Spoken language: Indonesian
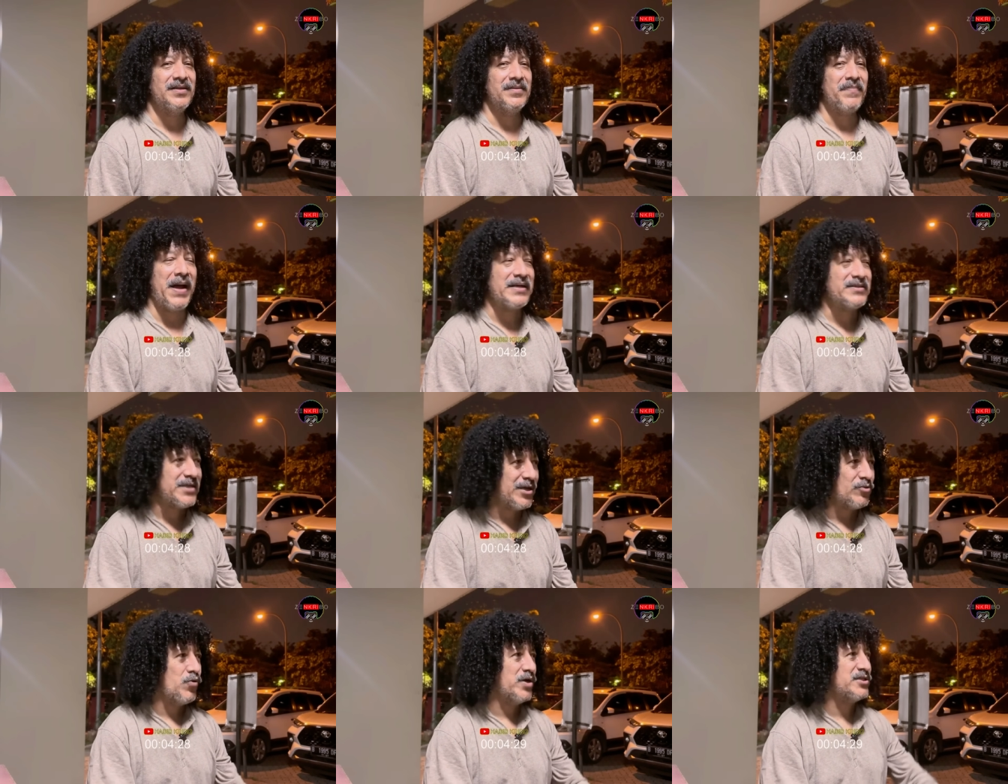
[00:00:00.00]

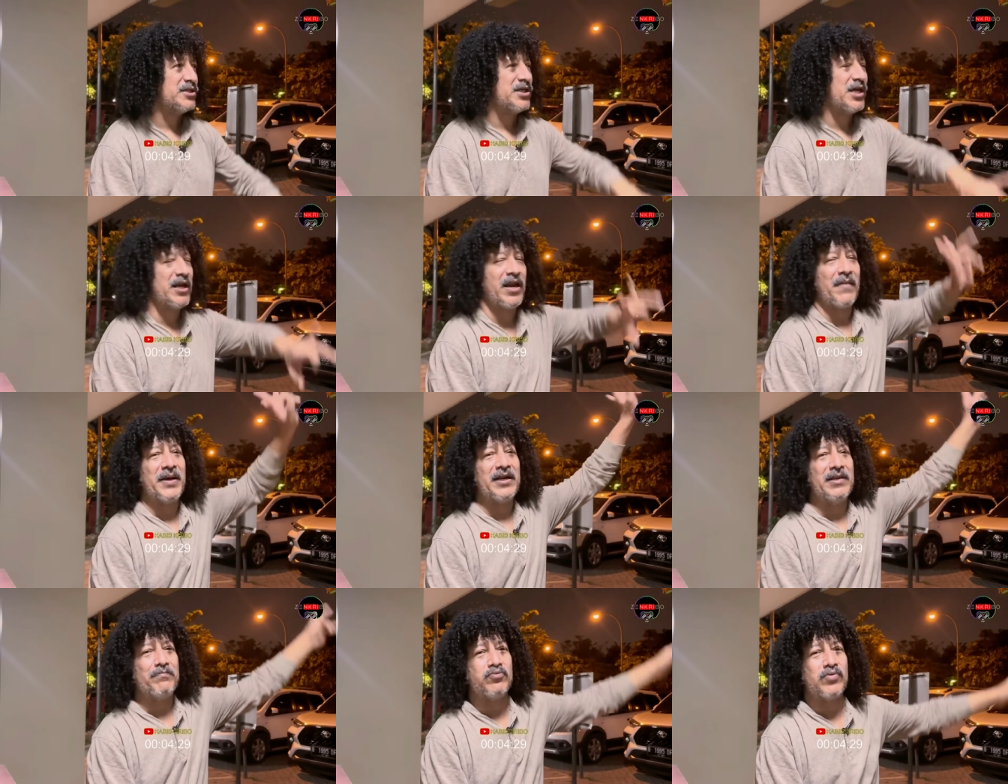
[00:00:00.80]
Masa Tuhan sekian lama
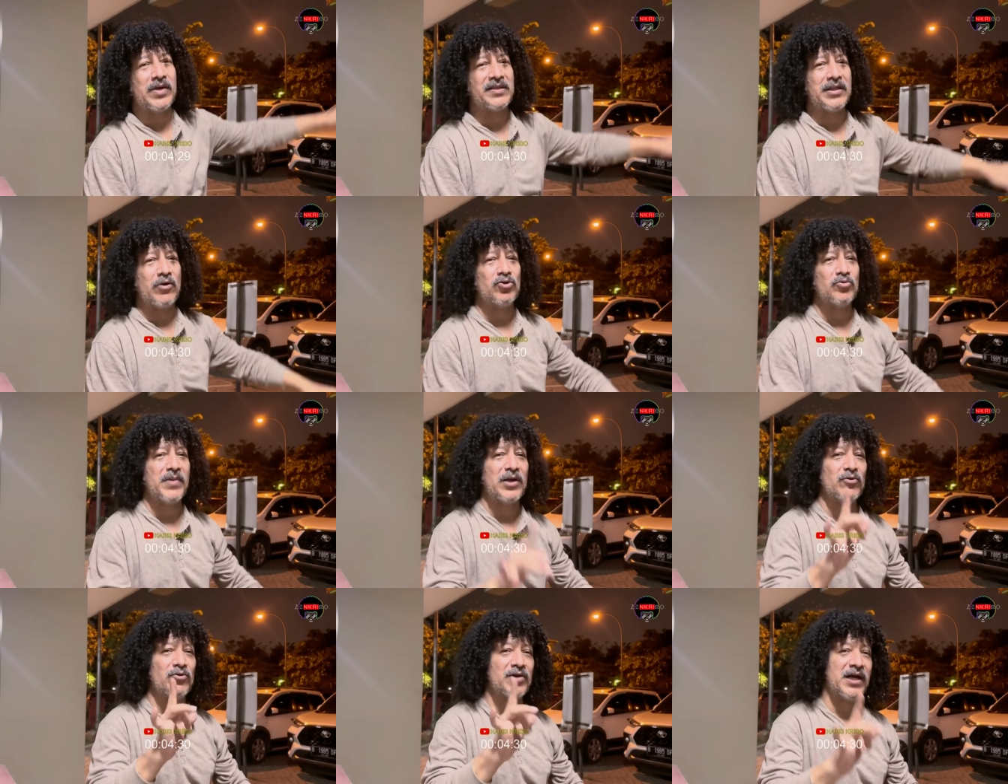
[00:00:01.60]
ribuan tahun
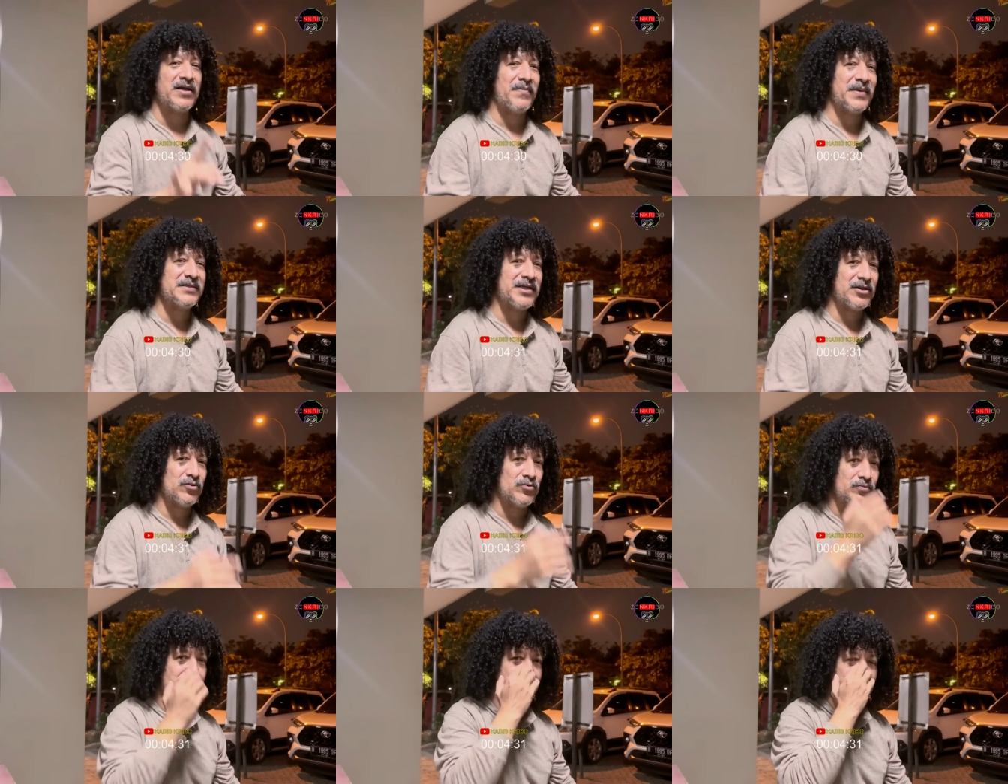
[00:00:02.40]
cuma nurunin agama
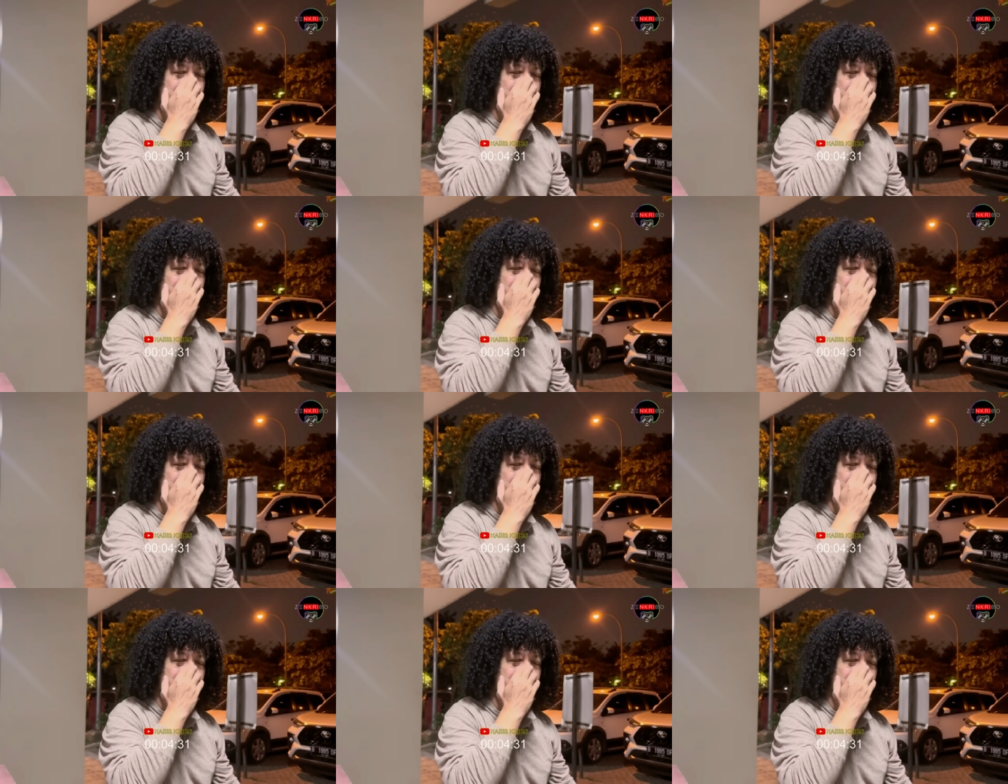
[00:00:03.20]
satu?